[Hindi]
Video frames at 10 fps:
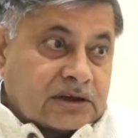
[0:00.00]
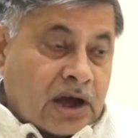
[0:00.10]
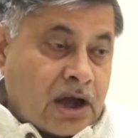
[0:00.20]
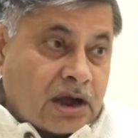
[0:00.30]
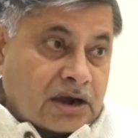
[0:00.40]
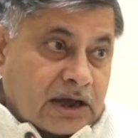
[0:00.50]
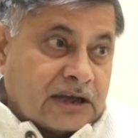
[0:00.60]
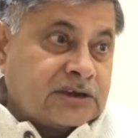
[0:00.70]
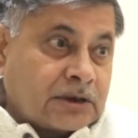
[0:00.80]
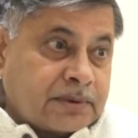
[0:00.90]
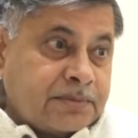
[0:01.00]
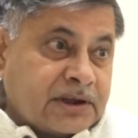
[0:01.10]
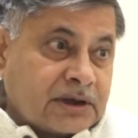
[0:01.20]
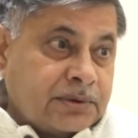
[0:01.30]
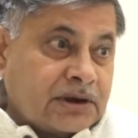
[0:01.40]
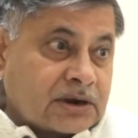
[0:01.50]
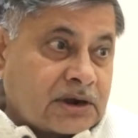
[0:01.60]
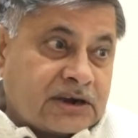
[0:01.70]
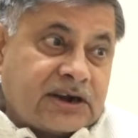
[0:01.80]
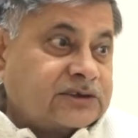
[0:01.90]
कहाँ ढाई हज़ार रुपये मिलने का बिल और
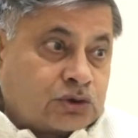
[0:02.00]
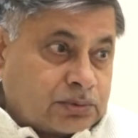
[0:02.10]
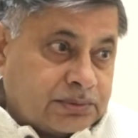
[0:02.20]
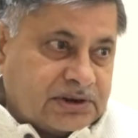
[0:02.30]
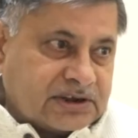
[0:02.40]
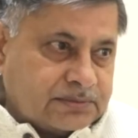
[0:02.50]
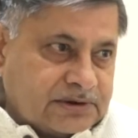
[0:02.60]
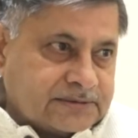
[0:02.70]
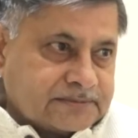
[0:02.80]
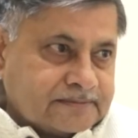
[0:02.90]
कहाँ ढाई सौ रुपये मिलने का बिल